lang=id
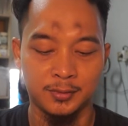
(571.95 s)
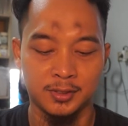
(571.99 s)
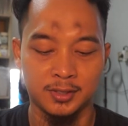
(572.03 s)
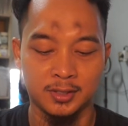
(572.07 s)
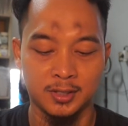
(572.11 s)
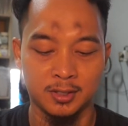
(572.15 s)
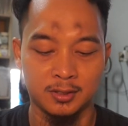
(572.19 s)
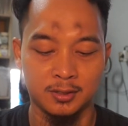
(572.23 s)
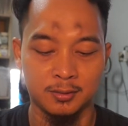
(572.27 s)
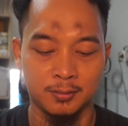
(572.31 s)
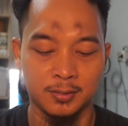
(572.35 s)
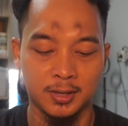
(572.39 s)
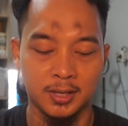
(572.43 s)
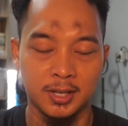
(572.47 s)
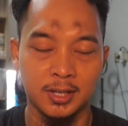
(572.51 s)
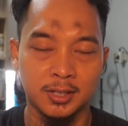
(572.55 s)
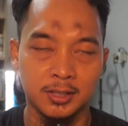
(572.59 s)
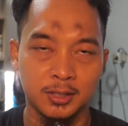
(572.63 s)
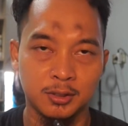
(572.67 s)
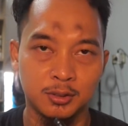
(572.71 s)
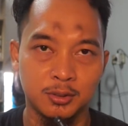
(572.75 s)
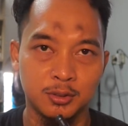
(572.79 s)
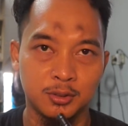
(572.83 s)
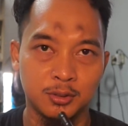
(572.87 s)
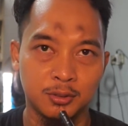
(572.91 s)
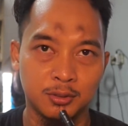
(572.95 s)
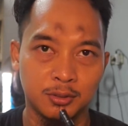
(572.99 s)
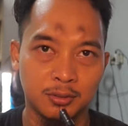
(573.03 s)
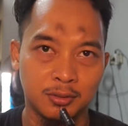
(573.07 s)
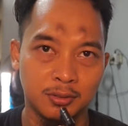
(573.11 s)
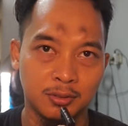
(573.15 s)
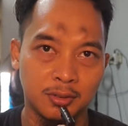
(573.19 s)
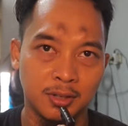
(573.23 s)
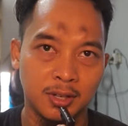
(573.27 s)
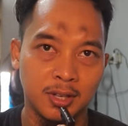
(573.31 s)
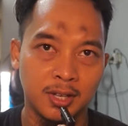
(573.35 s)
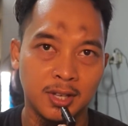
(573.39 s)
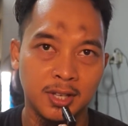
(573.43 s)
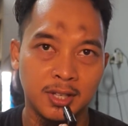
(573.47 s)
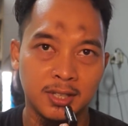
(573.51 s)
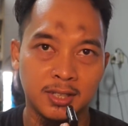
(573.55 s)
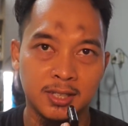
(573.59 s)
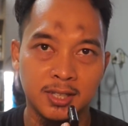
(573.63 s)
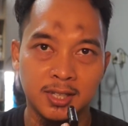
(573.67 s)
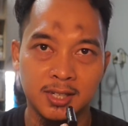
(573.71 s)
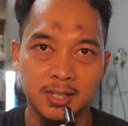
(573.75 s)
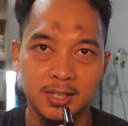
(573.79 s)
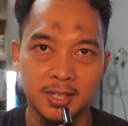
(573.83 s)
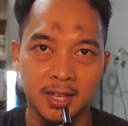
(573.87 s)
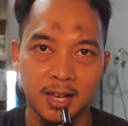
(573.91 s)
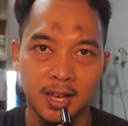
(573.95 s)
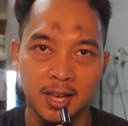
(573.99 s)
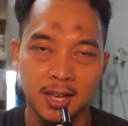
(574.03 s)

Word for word: Kita coba yang di ujung kiri